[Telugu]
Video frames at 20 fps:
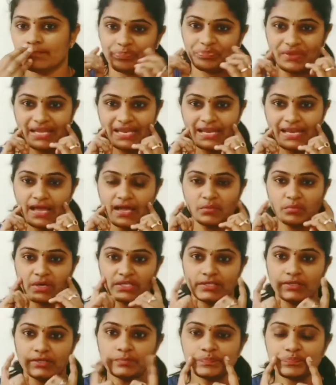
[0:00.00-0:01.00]
ఇలా అనమాట
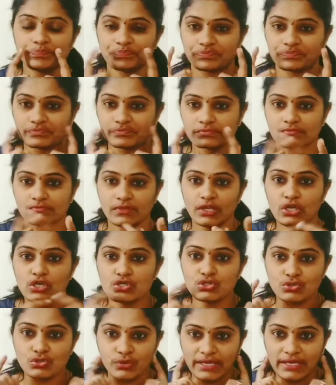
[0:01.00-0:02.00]
సో
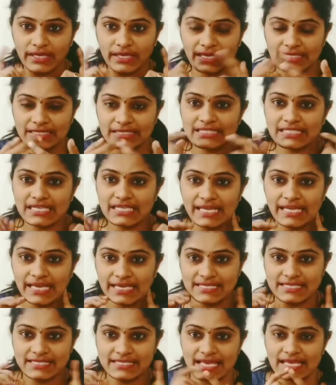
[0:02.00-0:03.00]
ఈ ట్రీ
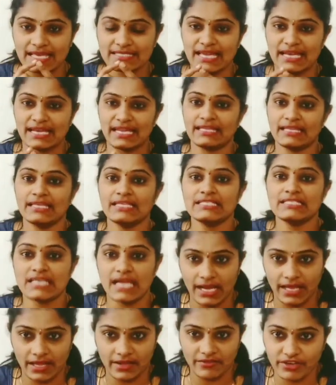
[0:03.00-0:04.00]
ఎక్సర్సైజ్ అనేది చాలా
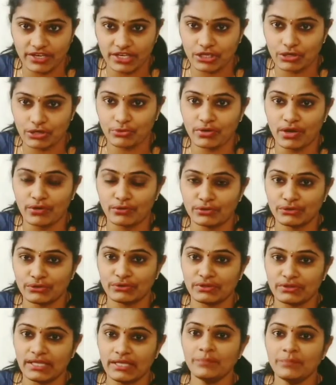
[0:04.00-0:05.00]
ఎఫెక్టివ్గా
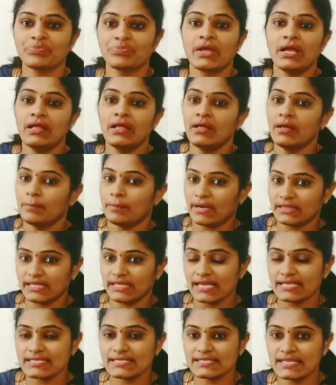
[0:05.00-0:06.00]
ఉంటుంది ప్రతి
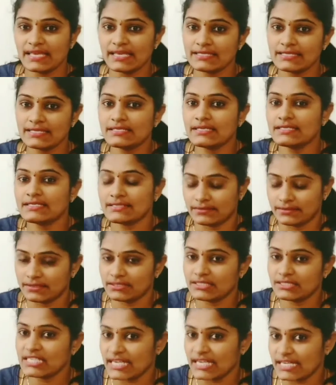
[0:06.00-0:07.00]
ఎక్సర్సైజెస్
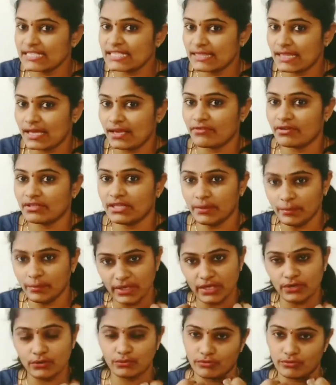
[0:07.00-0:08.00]
చేసిన తర్వాత మీరు
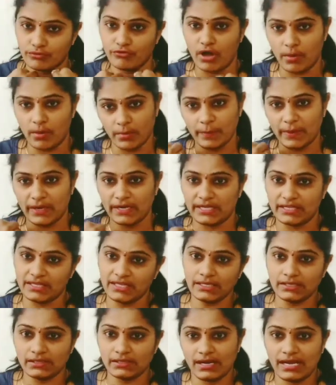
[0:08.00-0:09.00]
వార్మప్ అనేది
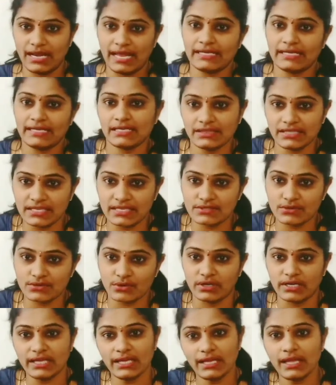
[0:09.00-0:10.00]
లైట్గా
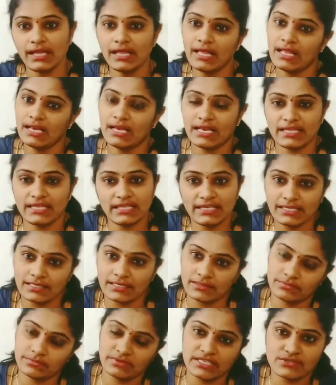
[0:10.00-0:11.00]
తీసుకోండి లేదంటే
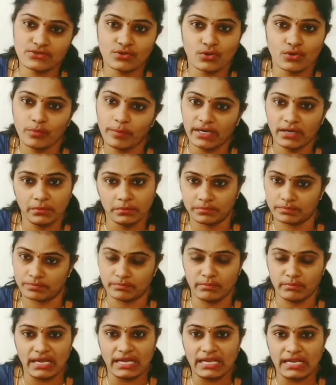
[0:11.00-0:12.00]
తీసుకోకపోయినా
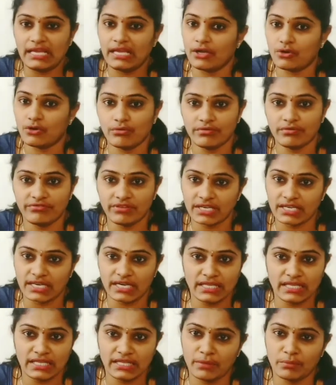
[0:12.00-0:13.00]
మరీ ఎక్కువ ఎఫెక్ట్
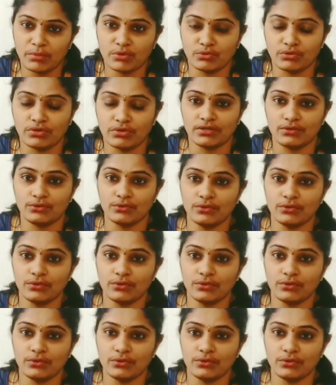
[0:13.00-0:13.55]
అనేది ఏమీ ఉండదు